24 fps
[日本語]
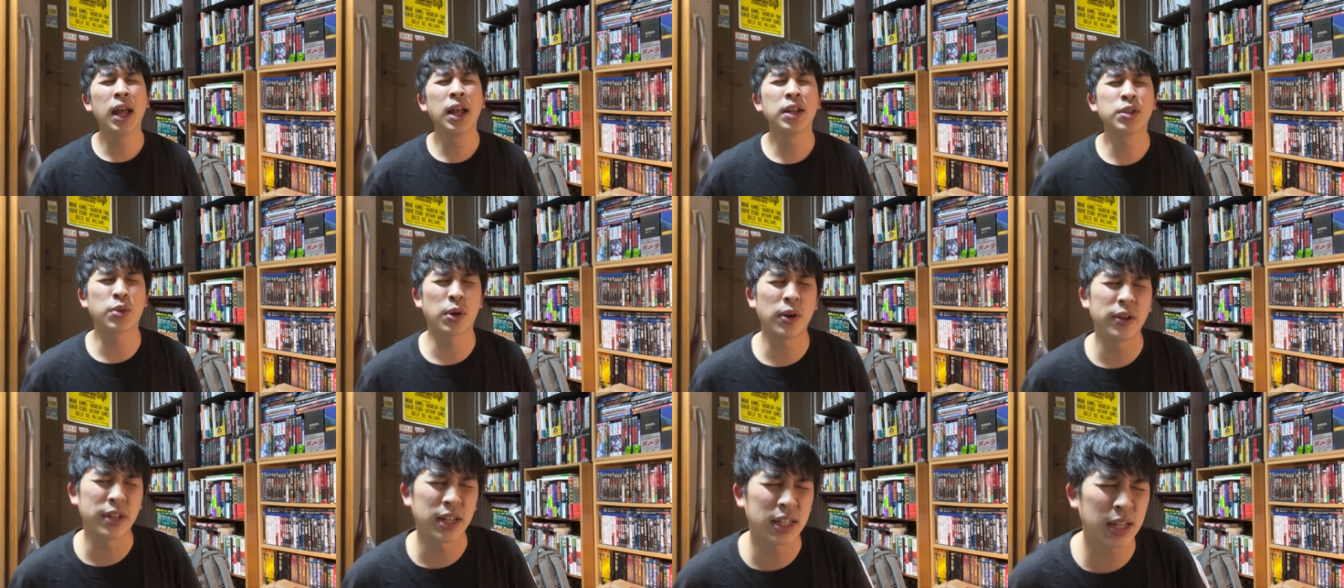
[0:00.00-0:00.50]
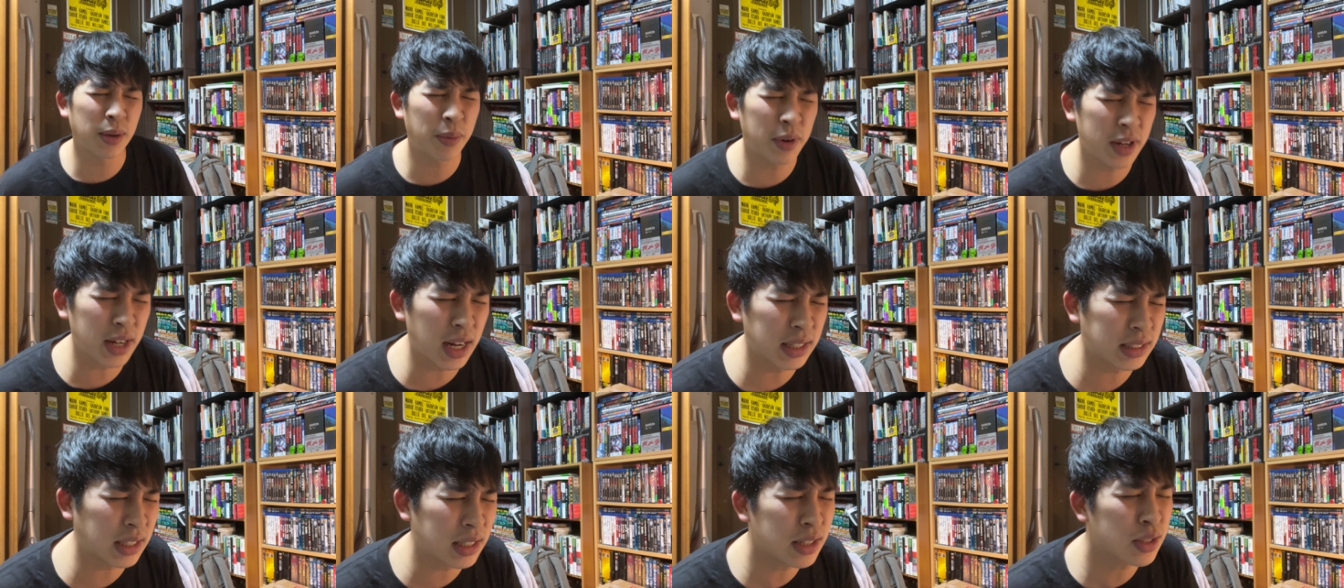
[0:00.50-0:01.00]
それはネタバレ
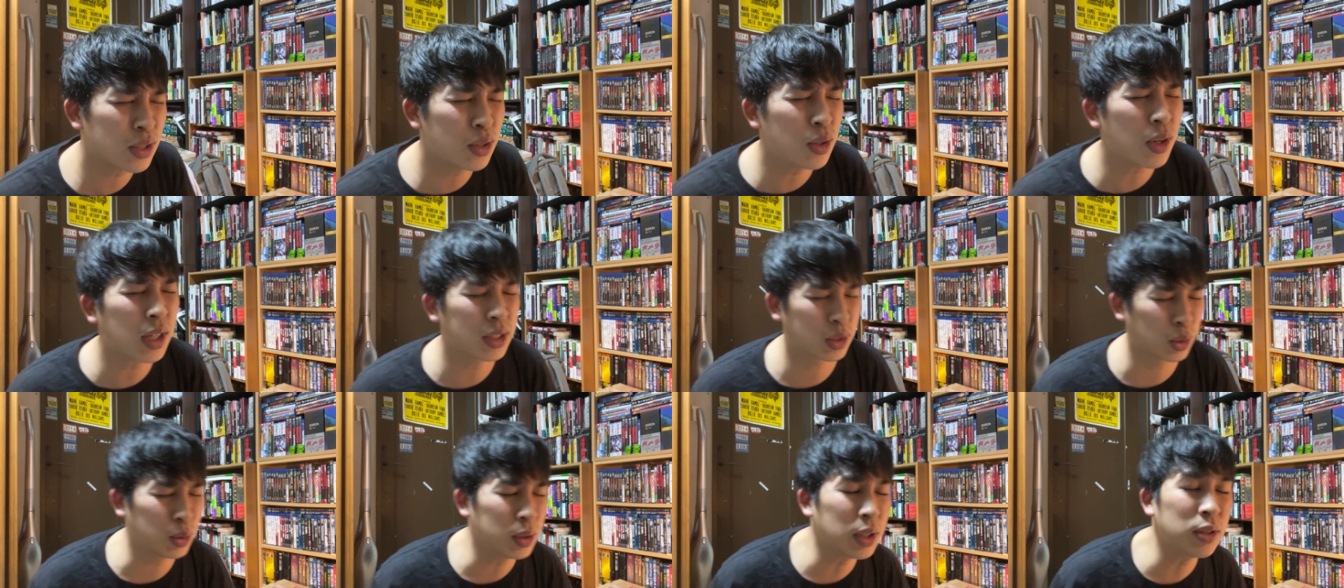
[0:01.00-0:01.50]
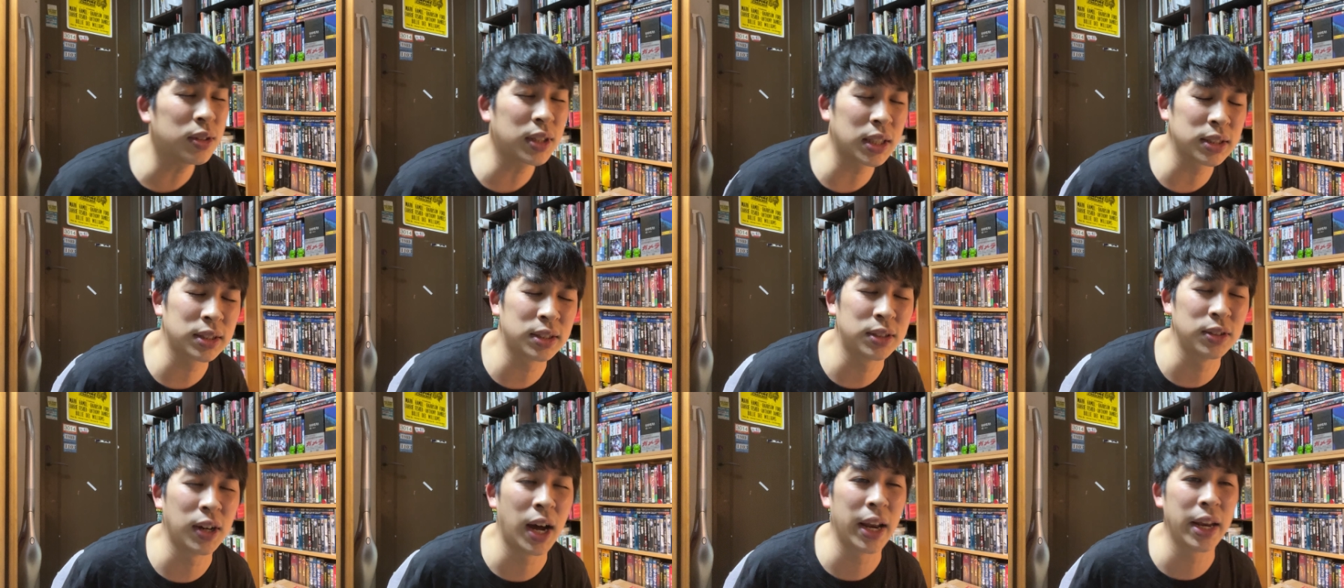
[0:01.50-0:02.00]
に当たりするのかどうなのかっ
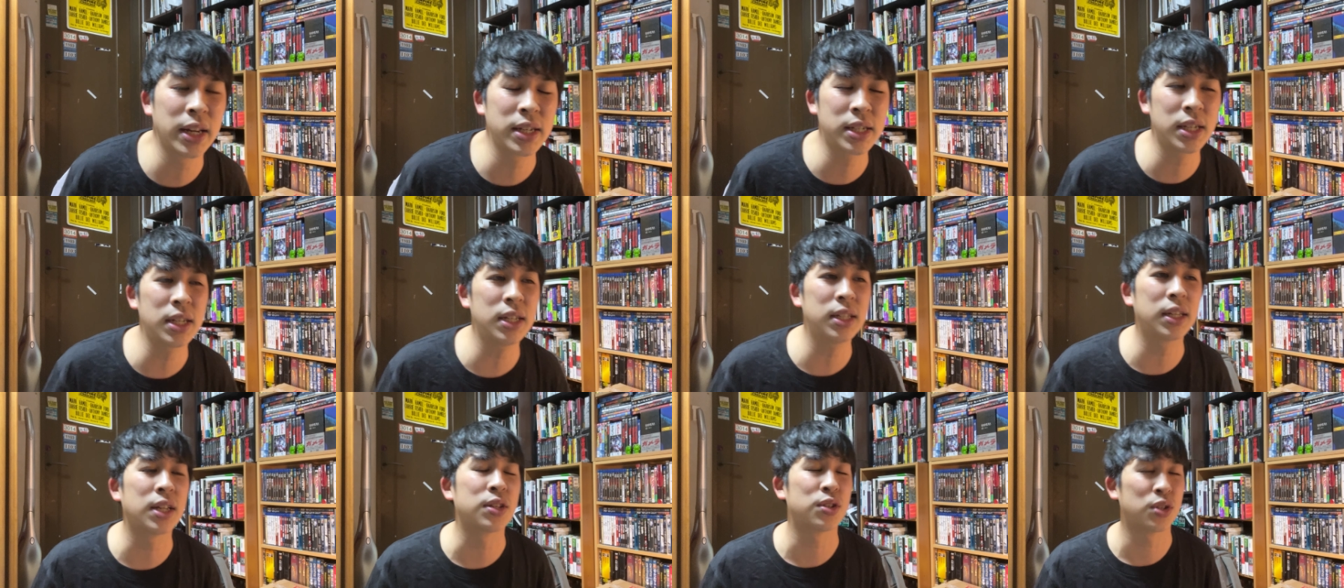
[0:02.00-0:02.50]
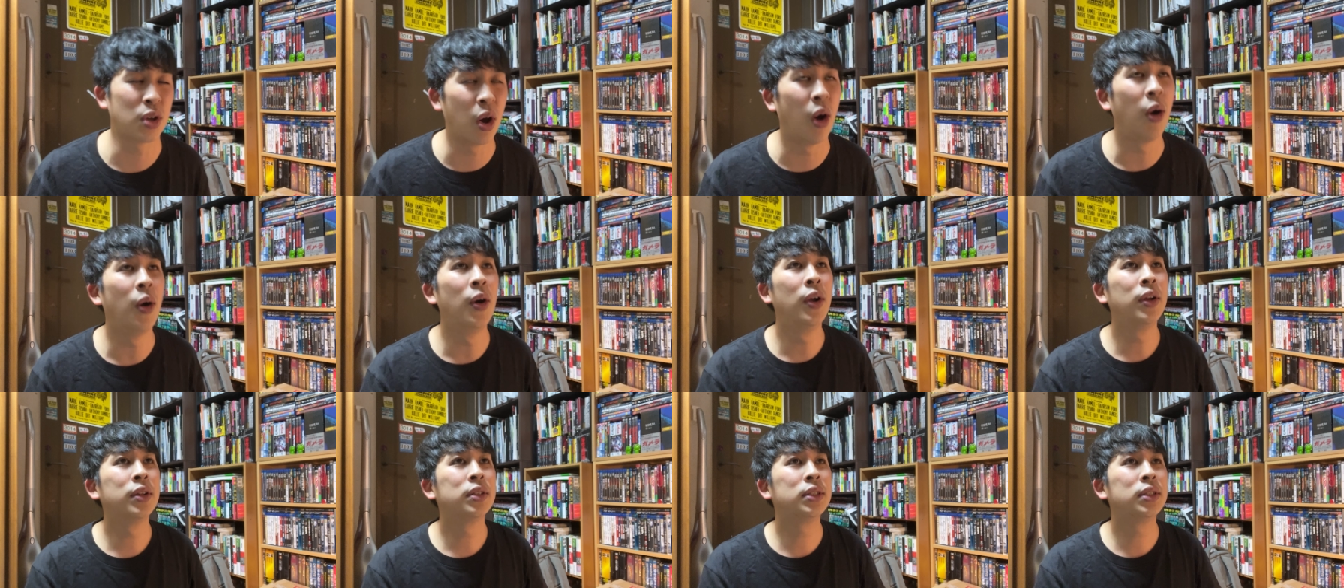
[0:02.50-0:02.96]
ていう話ですよ。